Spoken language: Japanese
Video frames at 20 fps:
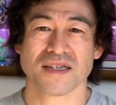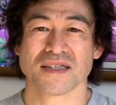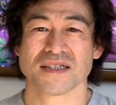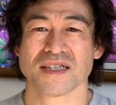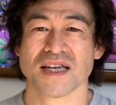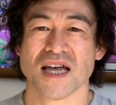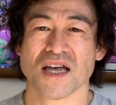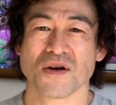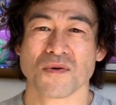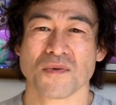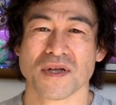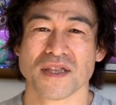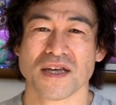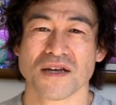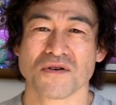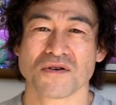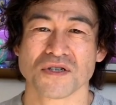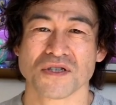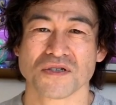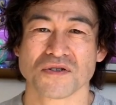最後まで
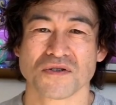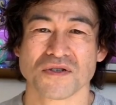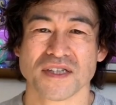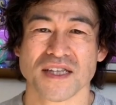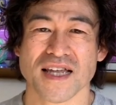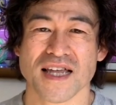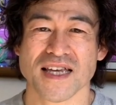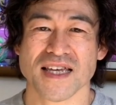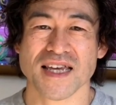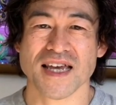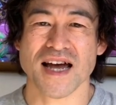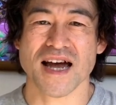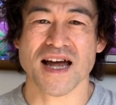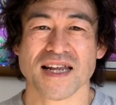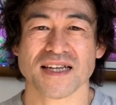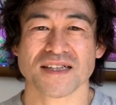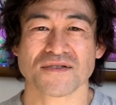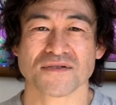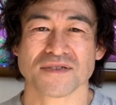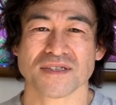ご視聴いただきあ
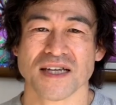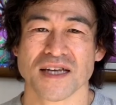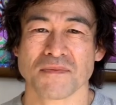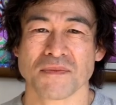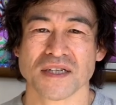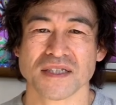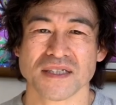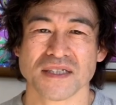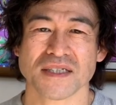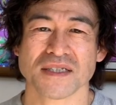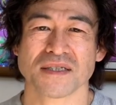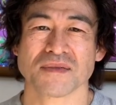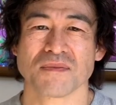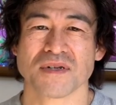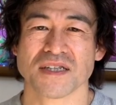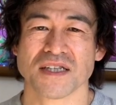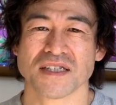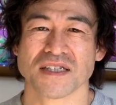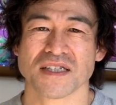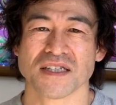とうございます。ま
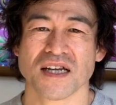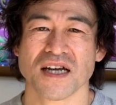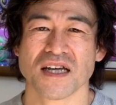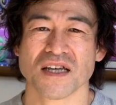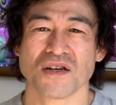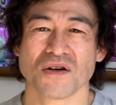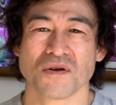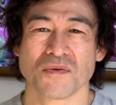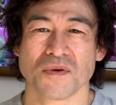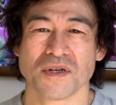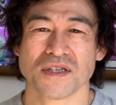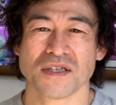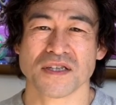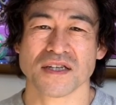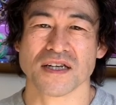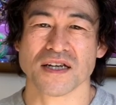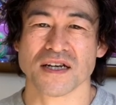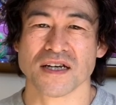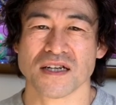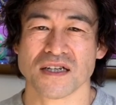た次回お目に
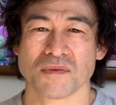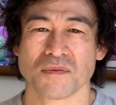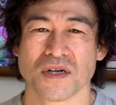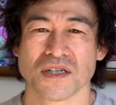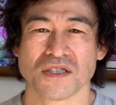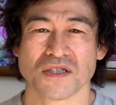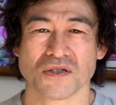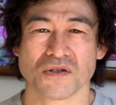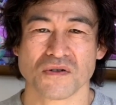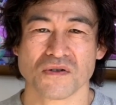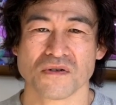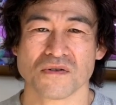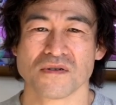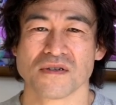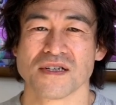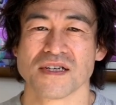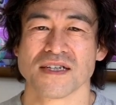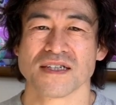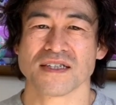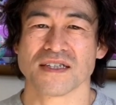かかりましょう。
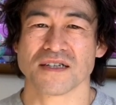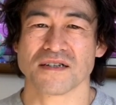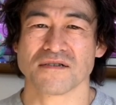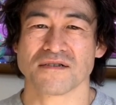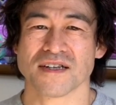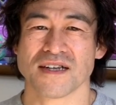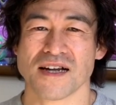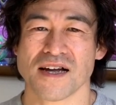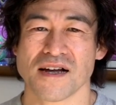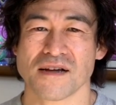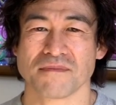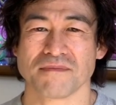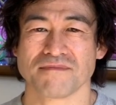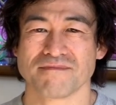さようなら。